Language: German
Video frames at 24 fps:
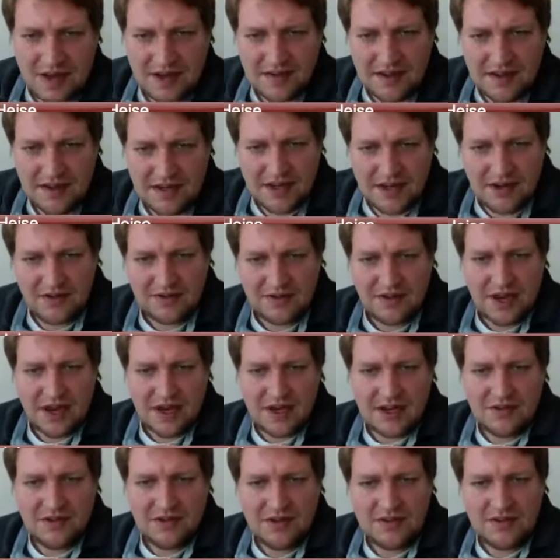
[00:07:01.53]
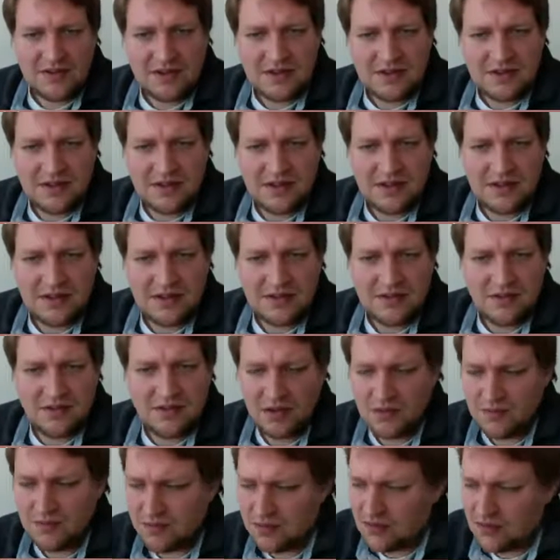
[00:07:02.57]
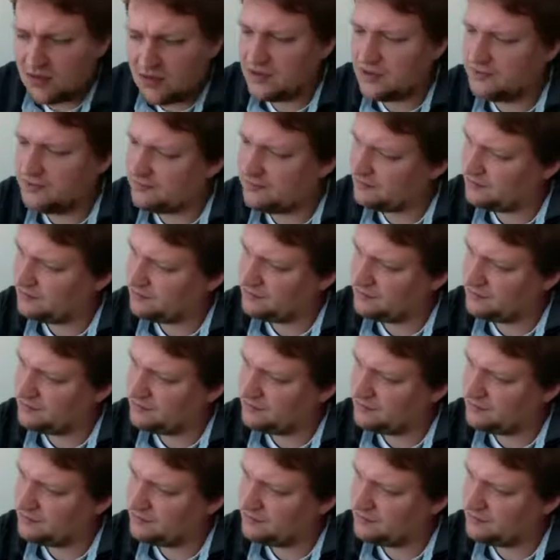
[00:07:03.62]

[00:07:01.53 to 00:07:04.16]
erst an der Leuphana-Universität in Lüneburg.